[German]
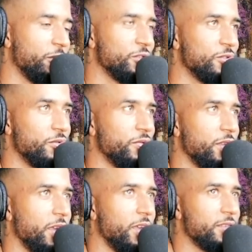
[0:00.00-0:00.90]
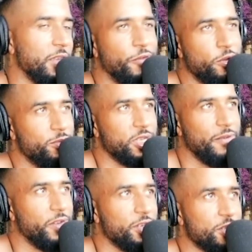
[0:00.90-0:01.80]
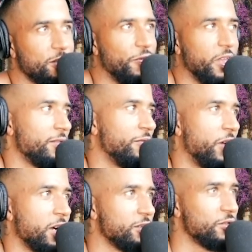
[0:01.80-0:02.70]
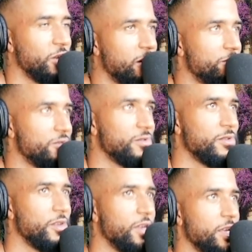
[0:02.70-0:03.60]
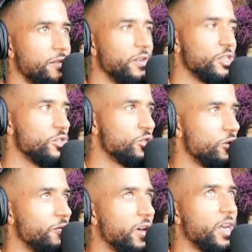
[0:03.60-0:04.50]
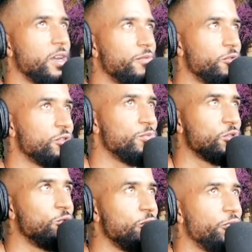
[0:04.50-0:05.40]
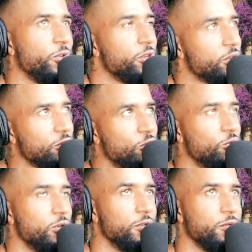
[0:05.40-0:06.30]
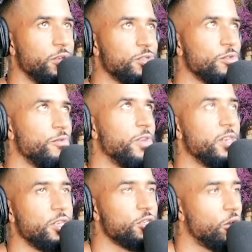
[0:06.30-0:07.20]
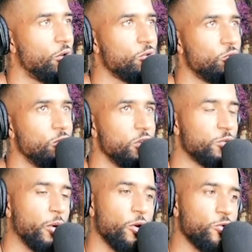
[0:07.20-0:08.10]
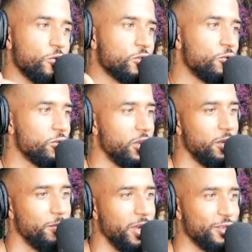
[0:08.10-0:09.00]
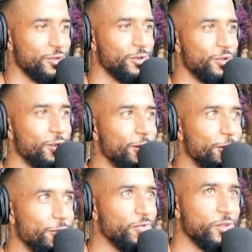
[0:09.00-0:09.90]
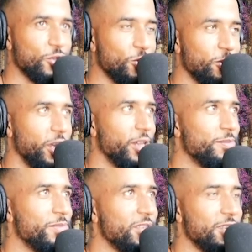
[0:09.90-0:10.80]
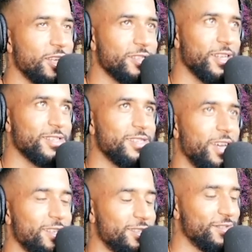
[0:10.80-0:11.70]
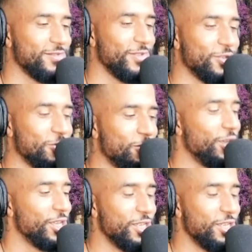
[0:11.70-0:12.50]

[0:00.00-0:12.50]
Weißt du? Es erfüllt mich einfach nicht, einen fetten Wagen zu haben, so. Wenn ich einen schönen Wagen habe, wo ich mich gut fühle, cool, weißt du? Wenn nicht, auch cool. Ich brauche nur einen Scooter hier in Mexiko. Einen schönen Helm, Digi, dann ist alles nice, weißt du?